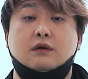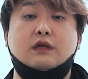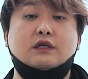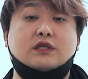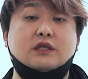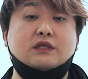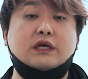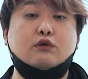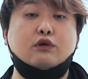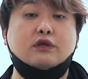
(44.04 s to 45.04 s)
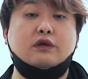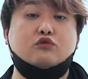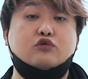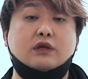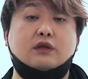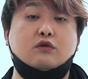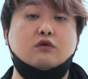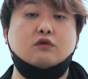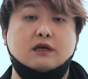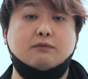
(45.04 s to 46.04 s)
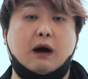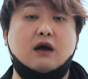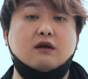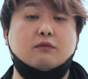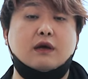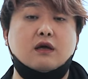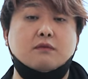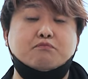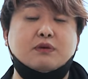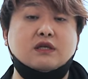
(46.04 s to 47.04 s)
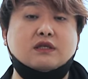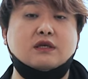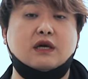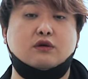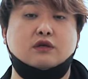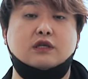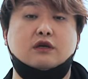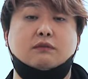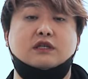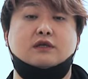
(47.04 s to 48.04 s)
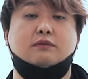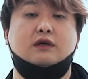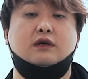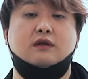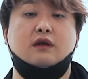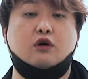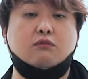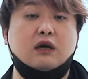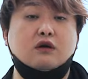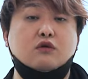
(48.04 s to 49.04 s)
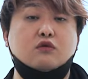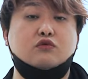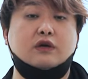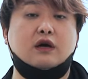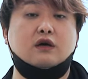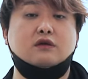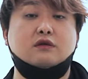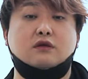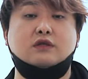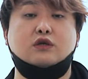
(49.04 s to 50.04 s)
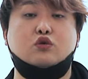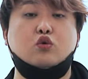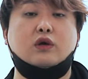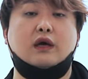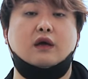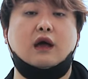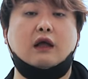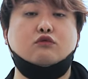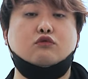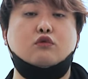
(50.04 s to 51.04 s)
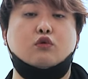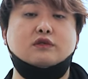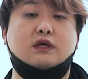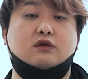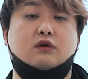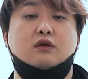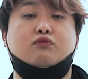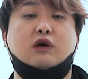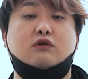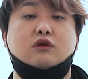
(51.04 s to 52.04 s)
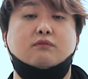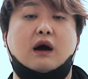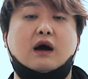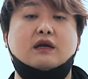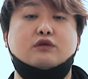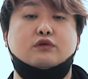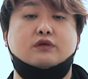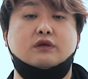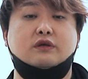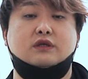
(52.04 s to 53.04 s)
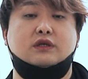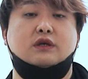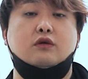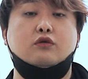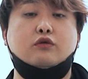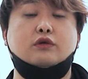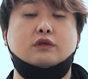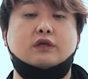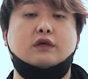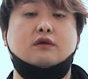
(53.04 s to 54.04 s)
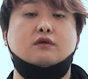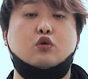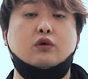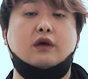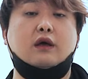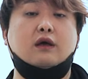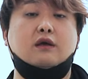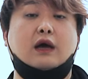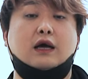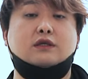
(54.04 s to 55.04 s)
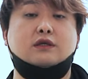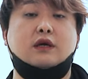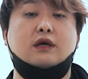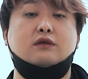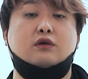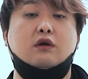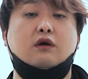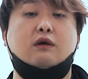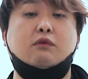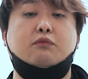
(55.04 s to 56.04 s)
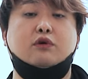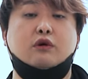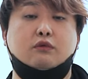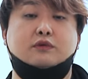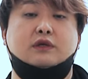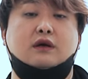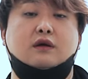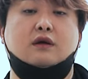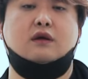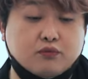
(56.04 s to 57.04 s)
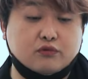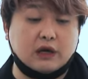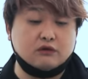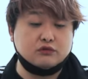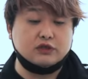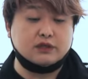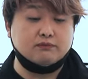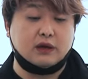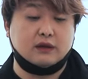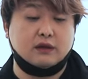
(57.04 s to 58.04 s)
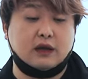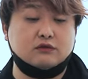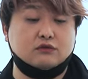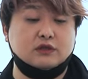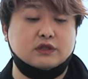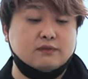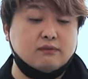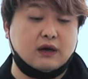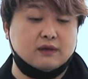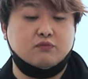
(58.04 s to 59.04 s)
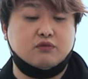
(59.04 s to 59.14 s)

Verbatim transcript: 일단 진짜로 이들의 주장대로 그 망할 놈의 필승의 정신력만 있으면은 정말로 우리가 전쟁 초기에 한국군 혼자서 북한군을 막아낼 수 있었는지 육이오 전쟁 초기에 양측의 전력을 한번 비교해 봅시다. 북한군 이십만, 한국군 십만,